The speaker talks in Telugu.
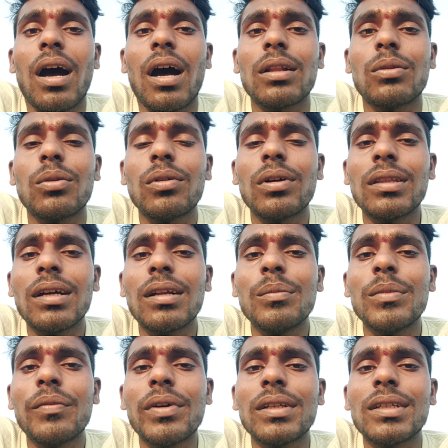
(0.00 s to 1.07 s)
ఆ
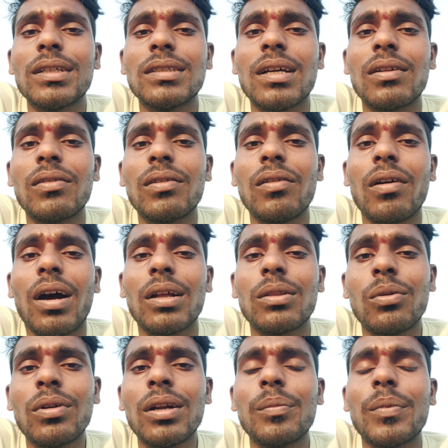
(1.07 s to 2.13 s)
దొంగతనం ఎవరు చేశారు ఆ
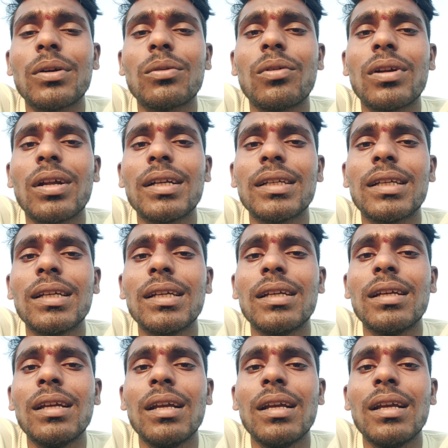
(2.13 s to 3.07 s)
దొంగను పట్టుకోవడానికి